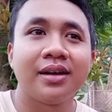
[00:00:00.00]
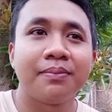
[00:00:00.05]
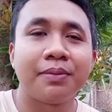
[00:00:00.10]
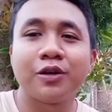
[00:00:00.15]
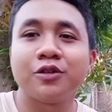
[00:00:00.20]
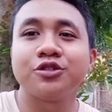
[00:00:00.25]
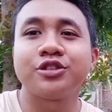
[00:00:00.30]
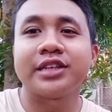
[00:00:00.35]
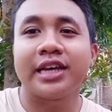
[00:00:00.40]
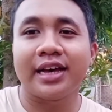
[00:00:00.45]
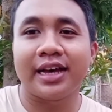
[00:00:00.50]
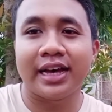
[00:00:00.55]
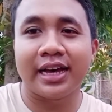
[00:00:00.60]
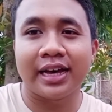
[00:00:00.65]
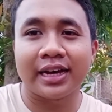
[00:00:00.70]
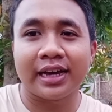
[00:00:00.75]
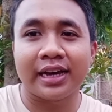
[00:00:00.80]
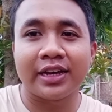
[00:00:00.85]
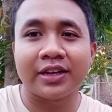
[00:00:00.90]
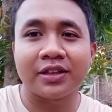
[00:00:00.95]

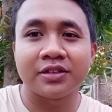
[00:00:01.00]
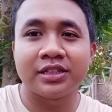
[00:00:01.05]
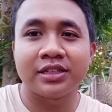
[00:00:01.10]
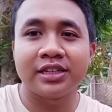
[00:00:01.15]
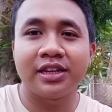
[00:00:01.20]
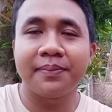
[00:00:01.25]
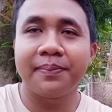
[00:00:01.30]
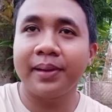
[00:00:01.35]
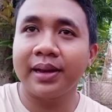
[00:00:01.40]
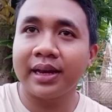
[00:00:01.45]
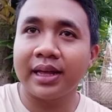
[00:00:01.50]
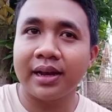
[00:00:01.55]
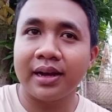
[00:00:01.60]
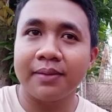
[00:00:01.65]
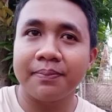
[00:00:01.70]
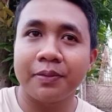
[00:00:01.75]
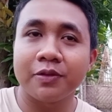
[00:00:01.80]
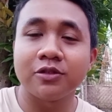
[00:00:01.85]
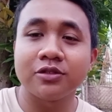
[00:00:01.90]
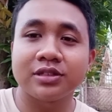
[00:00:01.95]
pengusaha kayak gitu jadi penal
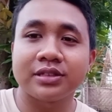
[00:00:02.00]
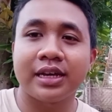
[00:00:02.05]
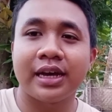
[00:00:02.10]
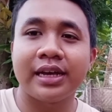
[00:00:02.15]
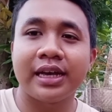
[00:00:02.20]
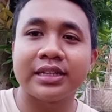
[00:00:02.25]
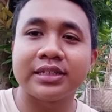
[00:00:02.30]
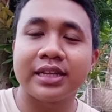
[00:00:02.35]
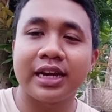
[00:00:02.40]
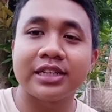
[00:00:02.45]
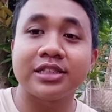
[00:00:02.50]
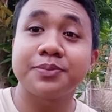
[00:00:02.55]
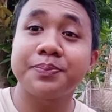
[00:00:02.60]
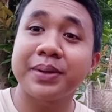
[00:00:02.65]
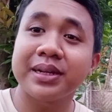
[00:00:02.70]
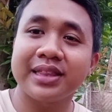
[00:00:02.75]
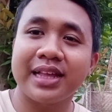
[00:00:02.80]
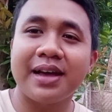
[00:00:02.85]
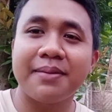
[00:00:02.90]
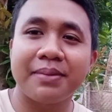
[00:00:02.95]
pengusaha yang jelas
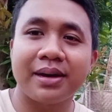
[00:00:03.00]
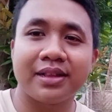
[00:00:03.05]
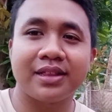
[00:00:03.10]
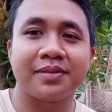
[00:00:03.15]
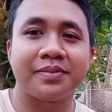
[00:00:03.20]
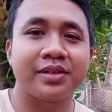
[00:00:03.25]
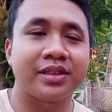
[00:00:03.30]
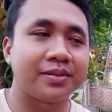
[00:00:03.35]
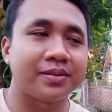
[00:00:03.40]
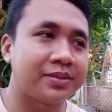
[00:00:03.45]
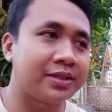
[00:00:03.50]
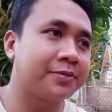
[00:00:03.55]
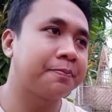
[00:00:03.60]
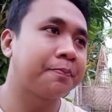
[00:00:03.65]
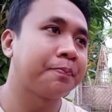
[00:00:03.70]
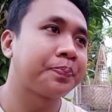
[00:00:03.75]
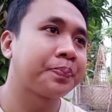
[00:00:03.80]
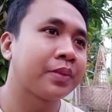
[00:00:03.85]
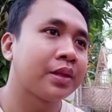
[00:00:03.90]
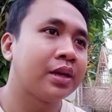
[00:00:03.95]
pertama teman-teman
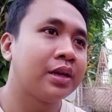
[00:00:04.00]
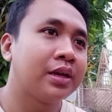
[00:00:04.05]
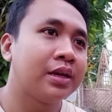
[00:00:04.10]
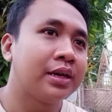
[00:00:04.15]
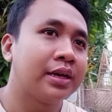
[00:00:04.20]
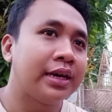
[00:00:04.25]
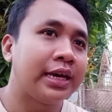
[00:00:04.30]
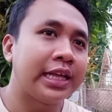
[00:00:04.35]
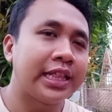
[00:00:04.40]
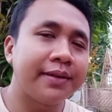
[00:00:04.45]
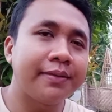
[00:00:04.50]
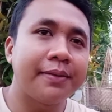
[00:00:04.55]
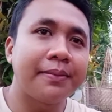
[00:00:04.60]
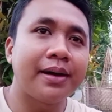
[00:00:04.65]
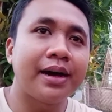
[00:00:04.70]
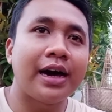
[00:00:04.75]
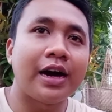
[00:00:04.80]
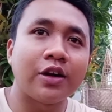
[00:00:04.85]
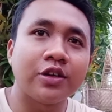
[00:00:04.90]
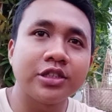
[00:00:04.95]
ini
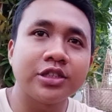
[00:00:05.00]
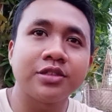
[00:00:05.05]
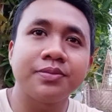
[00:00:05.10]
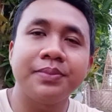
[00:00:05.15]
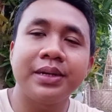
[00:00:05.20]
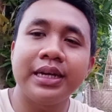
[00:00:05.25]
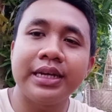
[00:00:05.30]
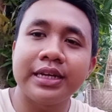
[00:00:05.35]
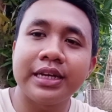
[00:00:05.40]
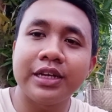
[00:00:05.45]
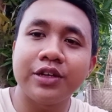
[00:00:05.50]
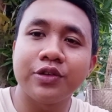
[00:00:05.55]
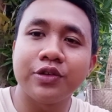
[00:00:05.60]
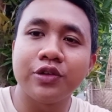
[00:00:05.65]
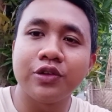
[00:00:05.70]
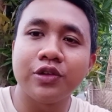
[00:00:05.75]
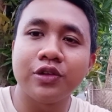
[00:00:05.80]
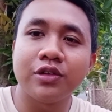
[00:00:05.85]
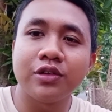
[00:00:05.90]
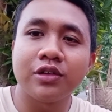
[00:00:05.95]
memang harus miliki
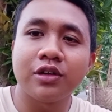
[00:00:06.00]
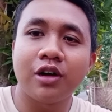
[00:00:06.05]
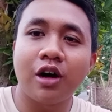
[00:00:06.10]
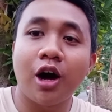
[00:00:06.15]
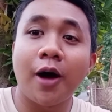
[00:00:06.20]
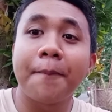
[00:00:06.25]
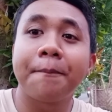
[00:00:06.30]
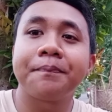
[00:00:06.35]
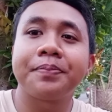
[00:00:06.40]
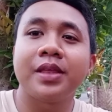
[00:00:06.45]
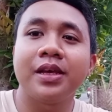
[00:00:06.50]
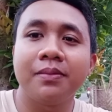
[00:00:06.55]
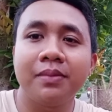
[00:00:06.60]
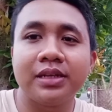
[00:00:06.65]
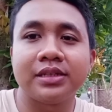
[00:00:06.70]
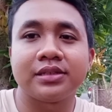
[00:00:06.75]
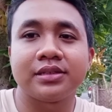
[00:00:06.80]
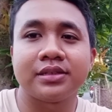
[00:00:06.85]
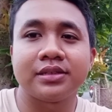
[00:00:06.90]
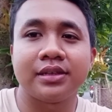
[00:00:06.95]
dulu
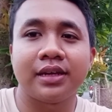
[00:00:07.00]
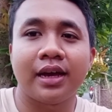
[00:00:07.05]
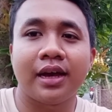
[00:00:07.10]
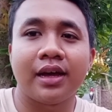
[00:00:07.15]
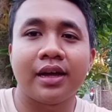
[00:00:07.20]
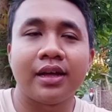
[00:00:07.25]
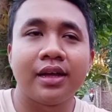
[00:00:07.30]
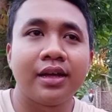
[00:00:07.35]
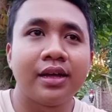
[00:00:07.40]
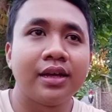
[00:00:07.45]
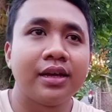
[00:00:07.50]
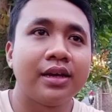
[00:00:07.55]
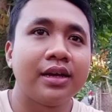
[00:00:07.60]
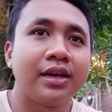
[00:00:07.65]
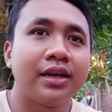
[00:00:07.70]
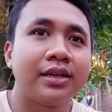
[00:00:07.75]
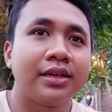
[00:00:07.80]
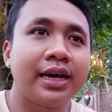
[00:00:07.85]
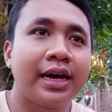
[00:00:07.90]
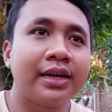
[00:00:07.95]
optimis ya
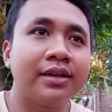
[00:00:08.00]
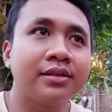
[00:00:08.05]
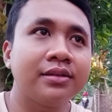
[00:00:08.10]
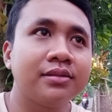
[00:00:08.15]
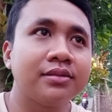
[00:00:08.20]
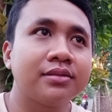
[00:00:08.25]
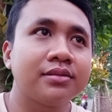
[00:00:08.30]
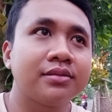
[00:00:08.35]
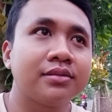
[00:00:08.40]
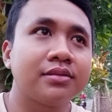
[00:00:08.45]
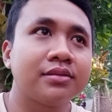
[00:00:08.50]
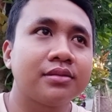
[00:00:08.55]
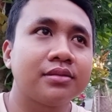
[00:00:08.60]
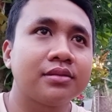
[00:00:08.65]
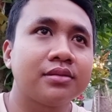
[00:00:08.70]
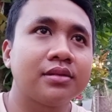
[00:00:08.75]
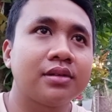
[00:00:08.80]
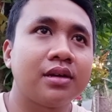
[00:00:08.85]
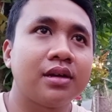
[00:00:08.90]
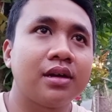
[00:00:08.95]
dan
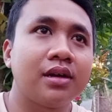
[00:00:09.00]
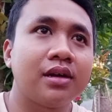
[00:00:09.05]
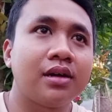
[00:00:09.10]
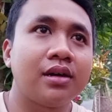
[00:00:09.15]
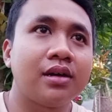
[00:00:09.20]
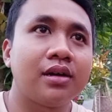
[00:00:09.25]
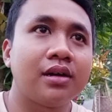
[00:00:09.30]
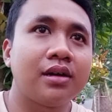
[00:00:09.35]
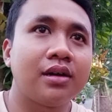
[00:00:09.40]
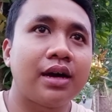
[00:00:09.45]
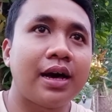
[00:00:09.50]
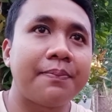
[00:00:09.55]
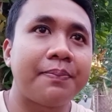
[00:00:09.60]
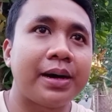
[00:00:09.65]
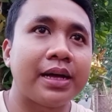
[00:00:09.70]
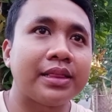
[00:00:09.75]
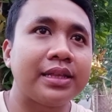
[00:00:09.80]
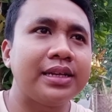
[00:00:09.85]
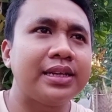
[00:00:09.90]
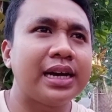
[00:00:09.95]
uh,
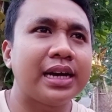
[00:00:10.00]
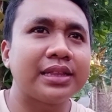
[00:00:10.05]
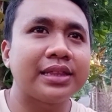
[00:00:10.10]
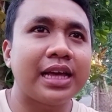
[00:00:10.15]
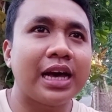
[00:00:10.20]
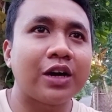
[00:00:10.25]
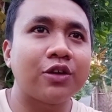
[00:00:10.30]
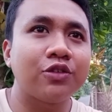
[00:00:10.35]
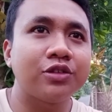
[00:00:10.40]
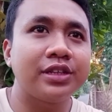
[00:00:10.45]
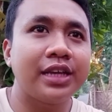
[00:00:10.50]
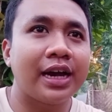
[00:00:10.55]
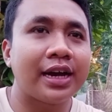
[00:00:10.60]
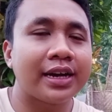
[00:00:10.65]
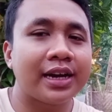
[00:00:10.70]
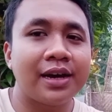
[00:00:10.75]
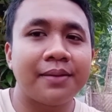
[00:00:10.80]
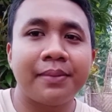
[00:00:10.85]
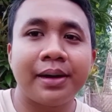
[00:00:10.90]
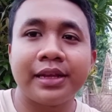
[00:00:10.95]
apa tidak takut yang
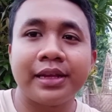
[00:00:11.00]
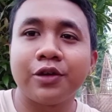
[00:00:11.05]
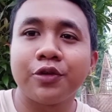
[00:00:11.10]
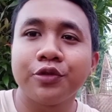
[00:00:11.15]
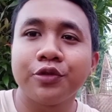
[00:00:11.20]
namanya